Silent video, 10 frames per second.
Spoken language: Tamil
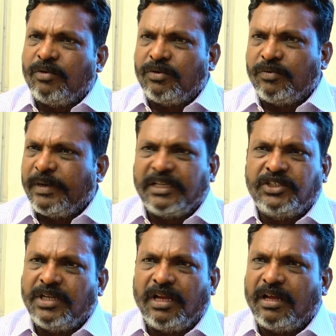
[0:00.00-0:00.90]
ஒரு
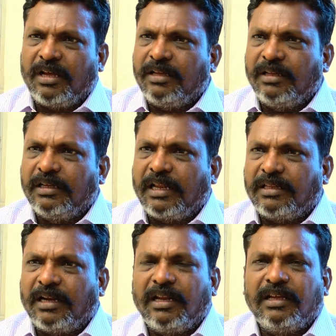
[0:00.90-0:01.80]
வளர்ச்சியாக
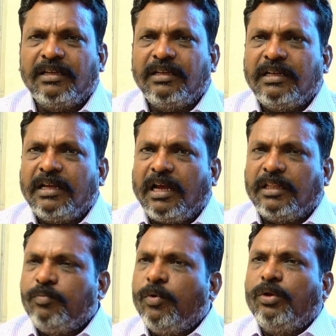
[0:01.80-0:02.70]
இருக்கிறதுனால
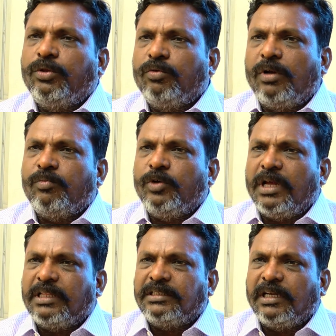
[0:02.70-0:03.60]
அதை பொறுத்து கொள்ள
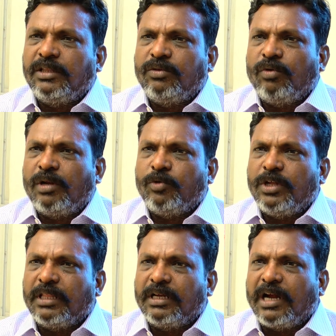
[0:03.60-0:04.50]
முடியாத சகித்து கொள்ள
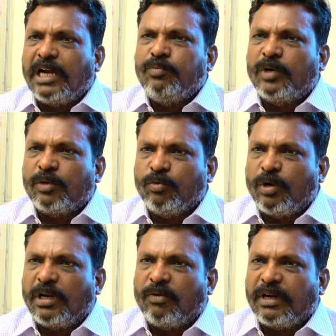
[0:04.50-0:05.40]
முடியாத காழ்ப்புணர்வு
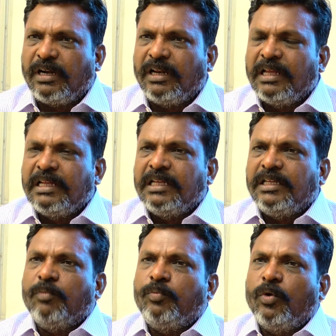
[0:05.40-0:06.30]
கொண்டவர்கள்
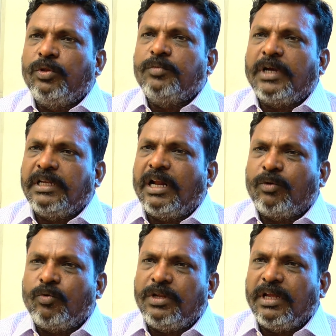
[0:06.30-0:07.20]
எப்போதும்
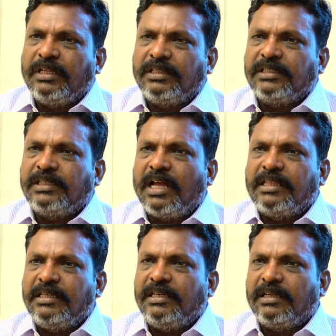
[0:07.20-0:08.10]
கையாளக்கூடிய இந்த
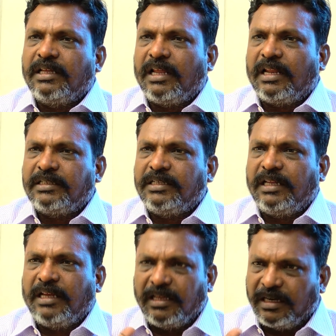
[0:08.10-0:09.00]
சாதி என்கிற
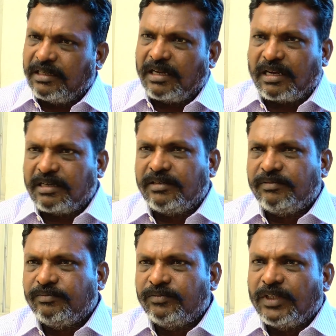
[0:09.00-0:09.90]
அரசியலை கையில் எடுக்கிறார்கள்
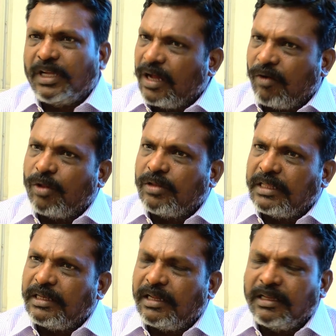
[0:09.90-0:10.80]

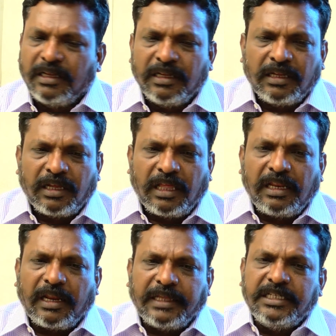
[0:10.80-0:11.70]
அவ்வளோதான் இதில்
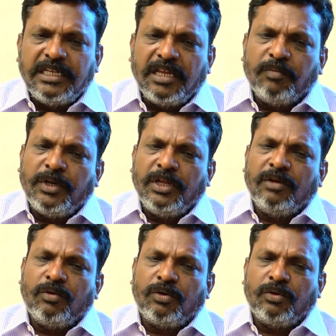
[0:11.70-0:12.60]
அதில் ரஜினி எப்படி
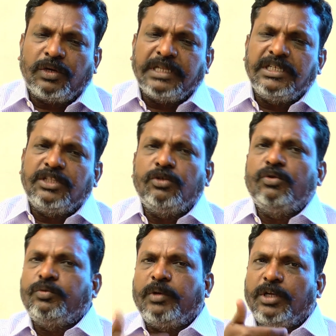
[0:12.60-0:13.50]
ஒரு ரஞ்சித்
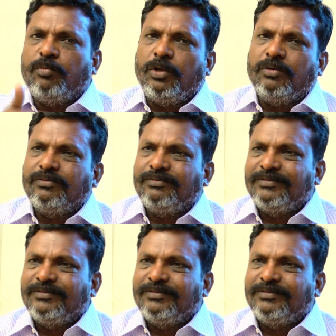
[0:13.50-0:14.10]
யூஸ் பண்ணிக்க முடியும்